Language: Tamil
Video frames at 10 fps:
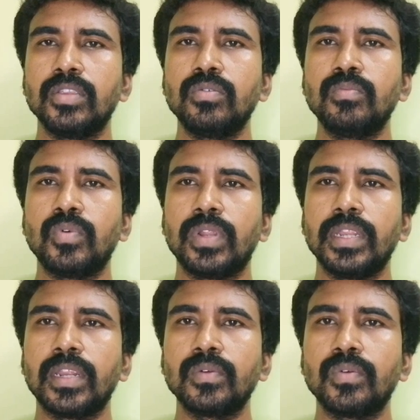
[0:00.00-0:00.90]
இதுவும் ஒரு
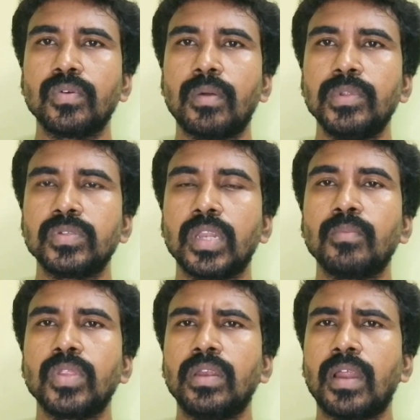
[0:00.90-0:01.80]
ரிட்டர்ன் கொடுக்கும் அப்படின்னு சொல்லி
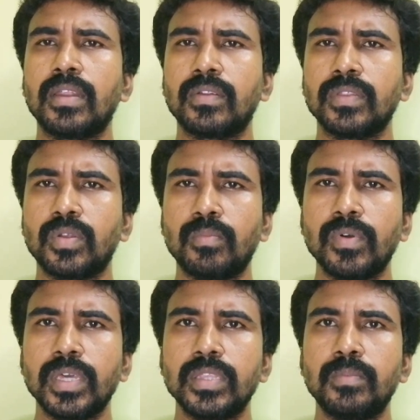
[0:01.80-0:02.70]
முதலீட்டாளர் வந்து
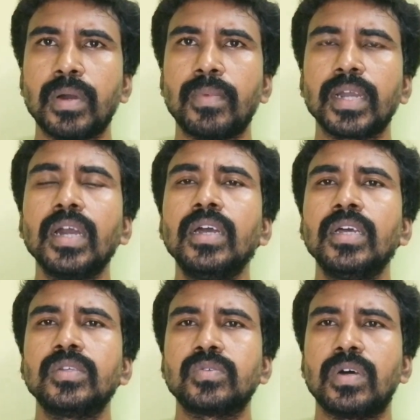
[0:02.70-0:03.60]
ரொம்பவே எதிர்பார்ப்பாங்க
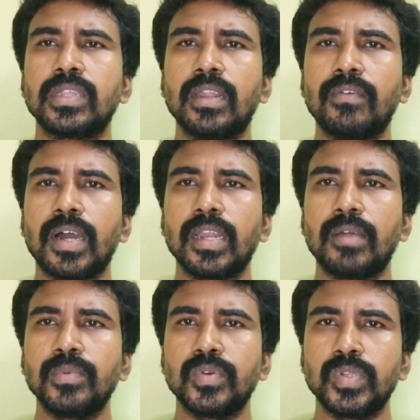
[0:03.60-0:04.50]
ஸோ அதனால்
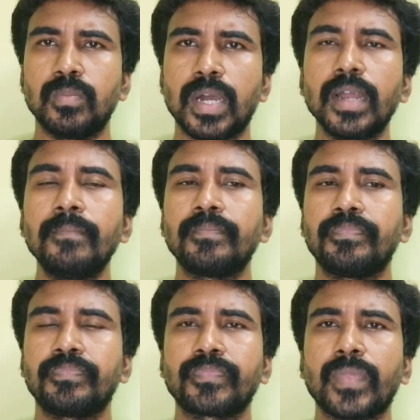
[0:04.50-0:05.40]
வாங்கலாம்னு யோசிப்பாங்க
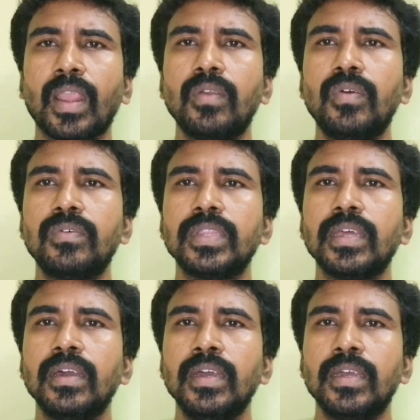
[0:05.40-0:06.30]
இன்னொன்று
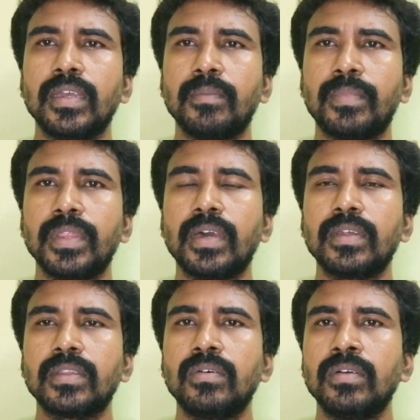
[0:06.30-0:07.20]
வந்து எப்படி தான்
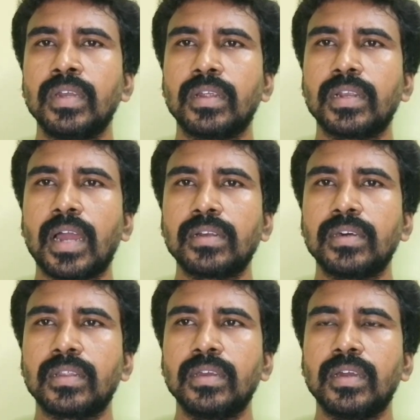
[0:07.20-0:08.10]
இருந்தாலும்
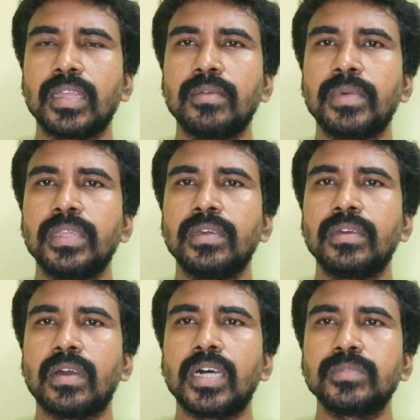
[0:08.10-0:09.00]
டாக்டர் அதே மாதிரி
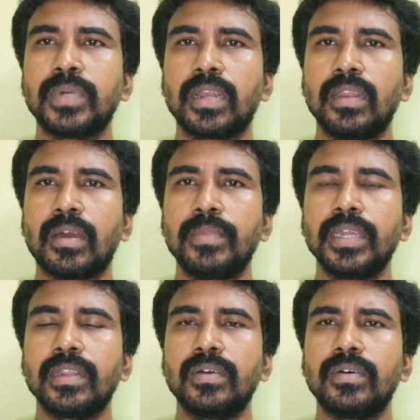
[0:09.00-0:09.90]
ஹாஸ்பிட்டல்
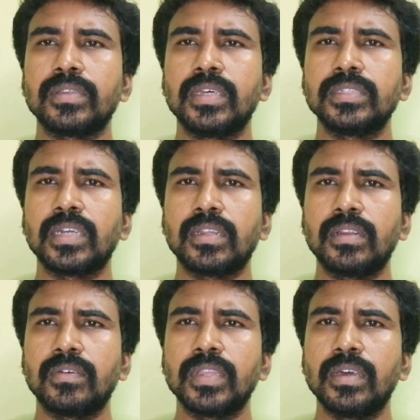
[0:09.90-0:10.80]
அப்படிங்கிற அந்த
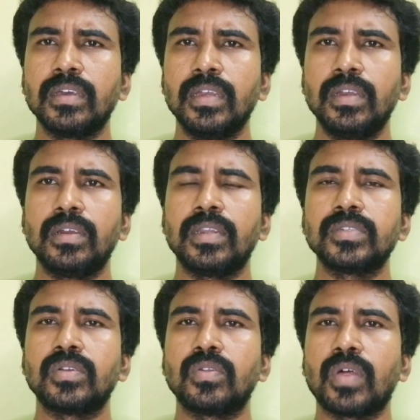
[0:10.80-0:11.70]
செக்டருக்கு வந்து என்ன
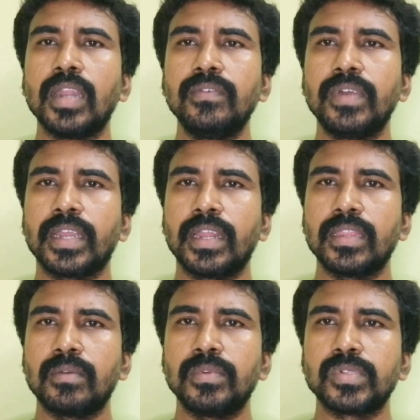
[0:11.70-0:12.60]
சொல்கிறது அழிவே
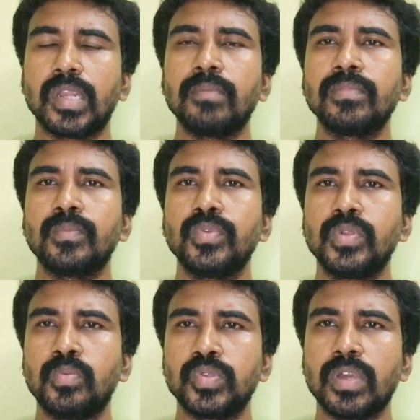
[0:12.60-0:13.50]
கிடையாது அப்படின்னு சொல்லலாம்
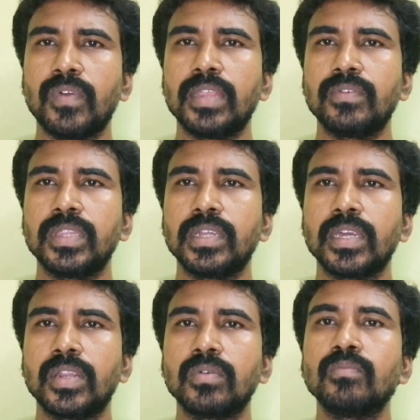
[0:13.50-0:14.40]
புதுசு புதுசாக வியாதி
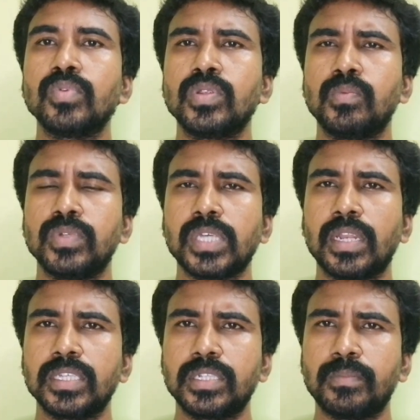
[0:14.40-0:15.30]
வந்துகிட்டே இருக்கும் புதுசு புதுசாக
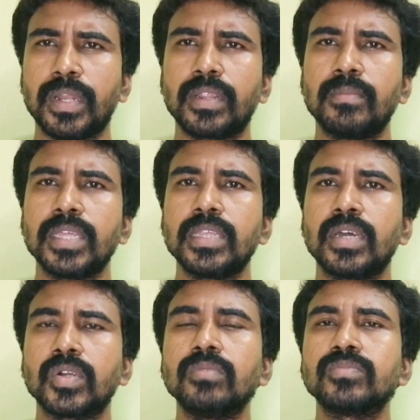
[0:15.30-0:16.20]
டெஸ்ட் பண்ணுற மாதிரி
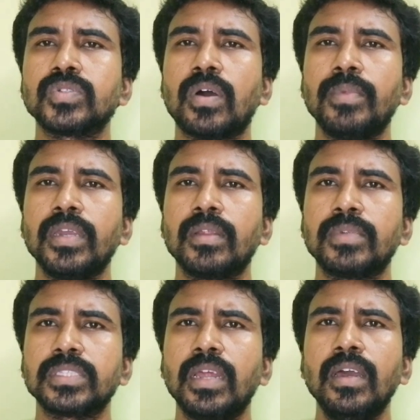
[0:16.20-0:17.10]
தான் இருக்கும் ஸோ அப்படிங்கிற
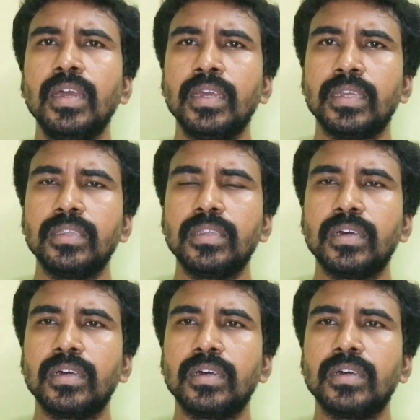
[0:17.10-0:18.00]
பட்சத்தில் இந்த
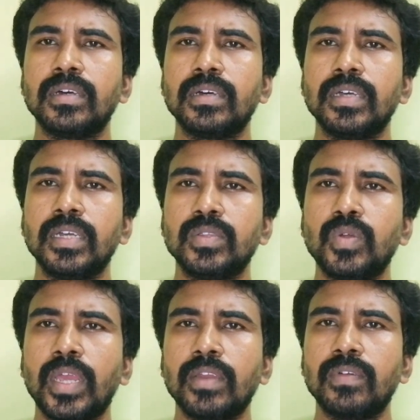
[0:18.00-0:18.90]

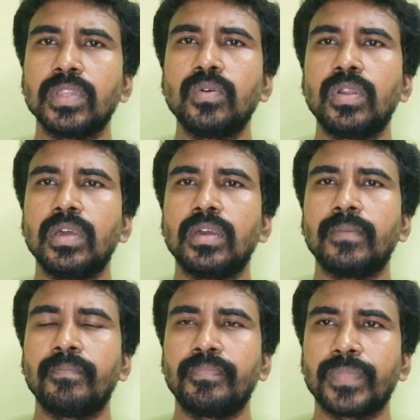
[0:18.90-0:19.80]
துறைக்கு வந்து ஒரு
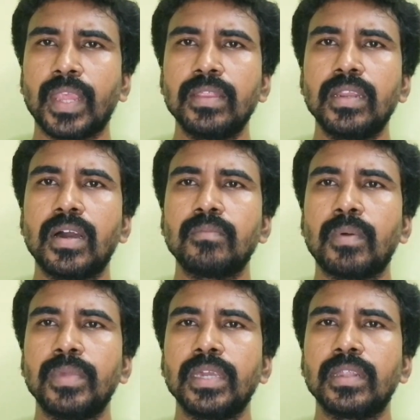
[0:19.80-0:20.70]
எதிர்காலம்
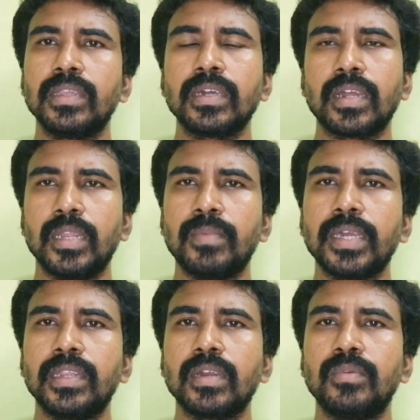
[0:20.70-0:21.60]
அப்படிங்கிறது
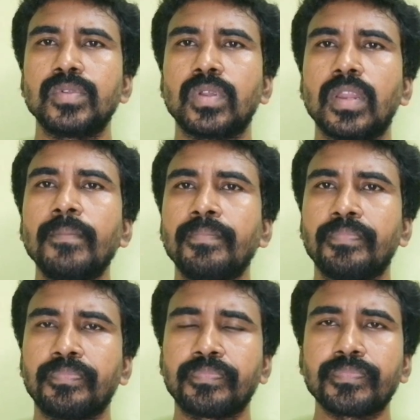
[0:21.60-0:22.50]
கண்டிப்பாக இருக்குது அப்படின்னு சொல்லலாம்
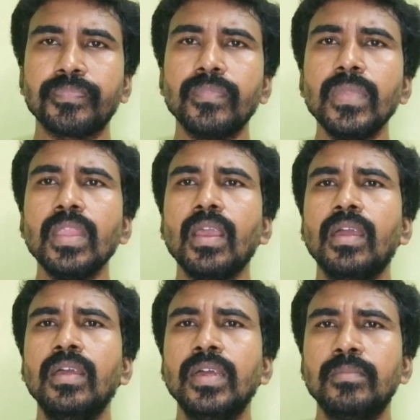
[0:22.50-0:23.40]

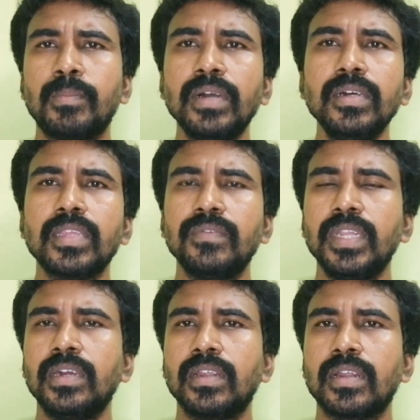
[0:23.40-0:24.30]
இப்போ பங்கை
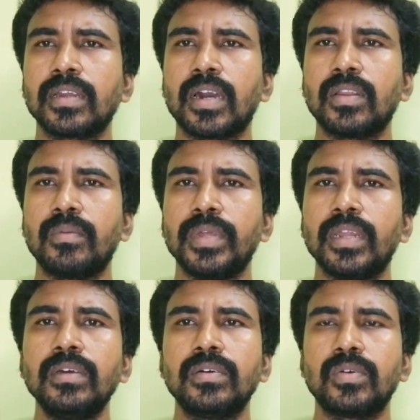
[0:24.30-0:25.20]
தவிர்க்கிறதுக்கான காரணம்
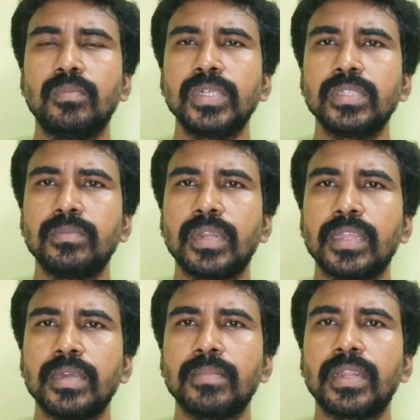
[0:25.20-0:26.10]
அப்படின்னா ரொம்ப
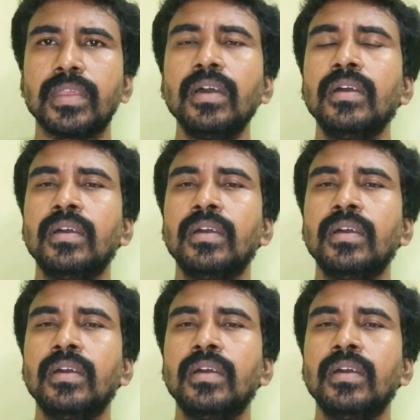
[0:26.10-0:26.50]
சிம்பிளாக அதே மாதிரி தான்